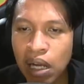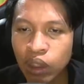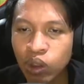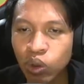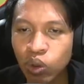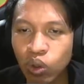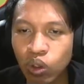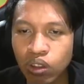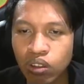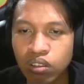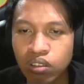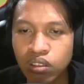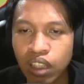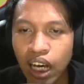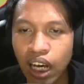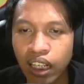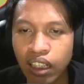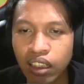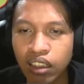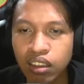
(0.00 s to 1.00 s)
masuk.
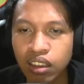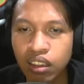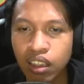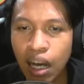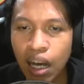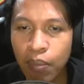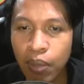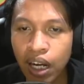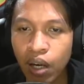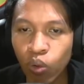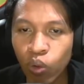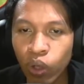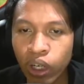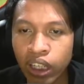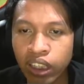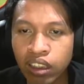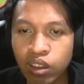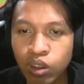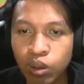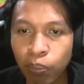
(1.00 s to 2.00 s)
Dan apakah keluar
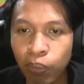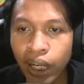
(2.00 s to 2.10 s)
lagi?